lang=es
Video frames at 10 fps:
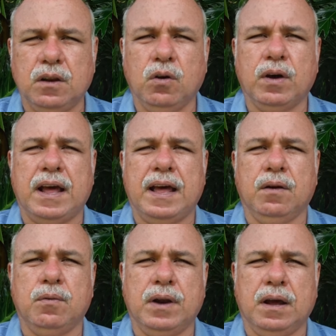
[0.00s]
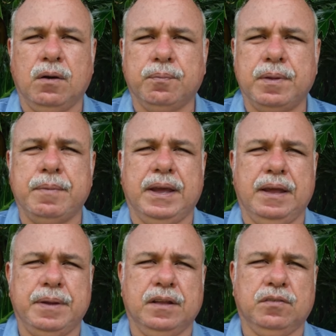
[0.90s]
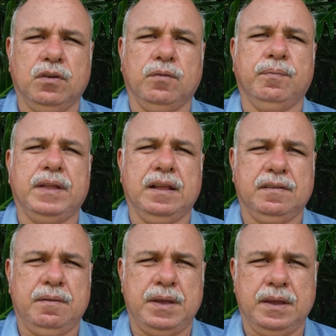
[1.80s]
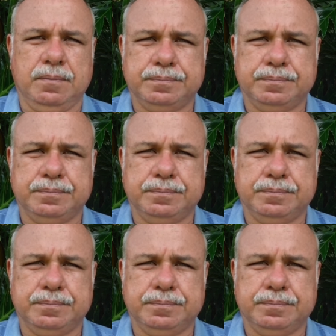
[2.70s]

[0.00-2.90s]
lograr una óptima germinación de la semilla.